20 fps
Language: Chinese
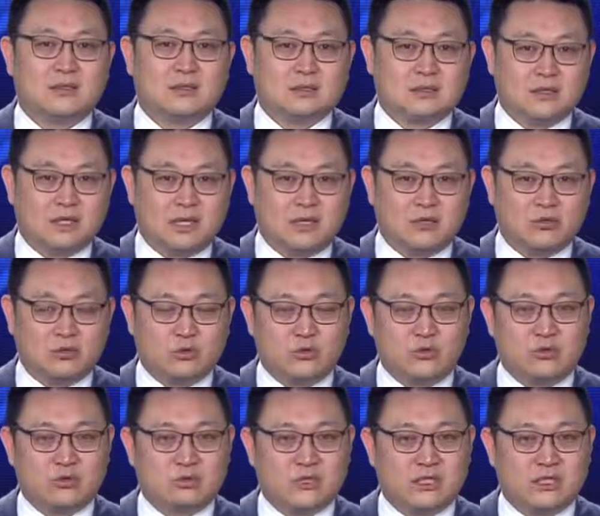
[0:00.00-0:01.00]
在中
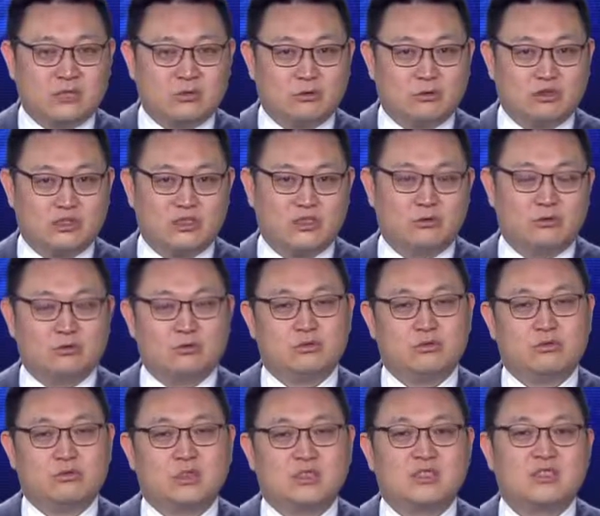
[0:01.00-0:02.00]
共的这种扭
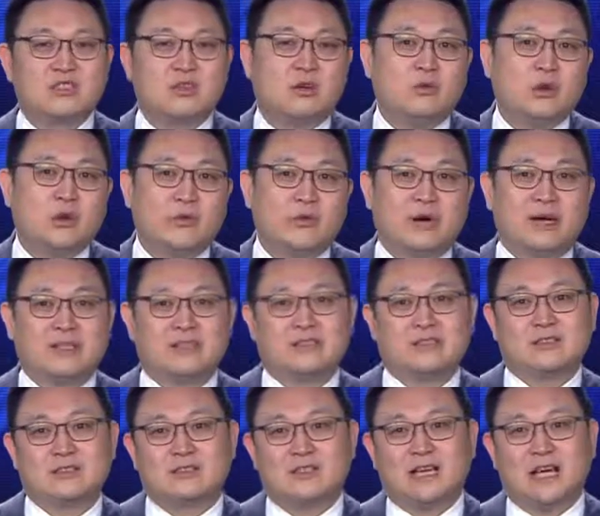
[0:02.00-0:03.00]
曲的社会环
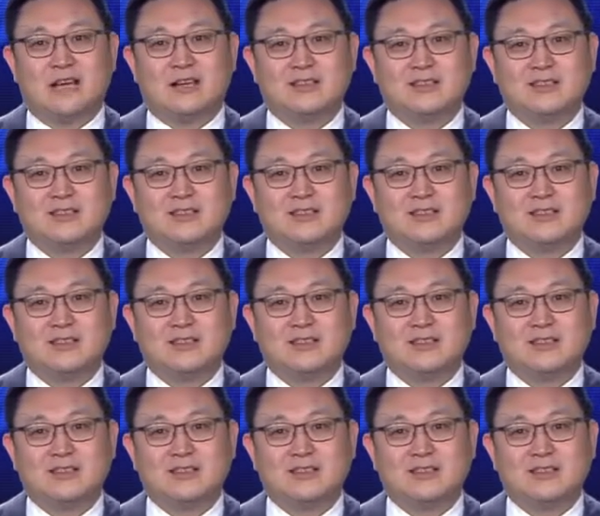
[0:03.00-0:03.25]
境之下，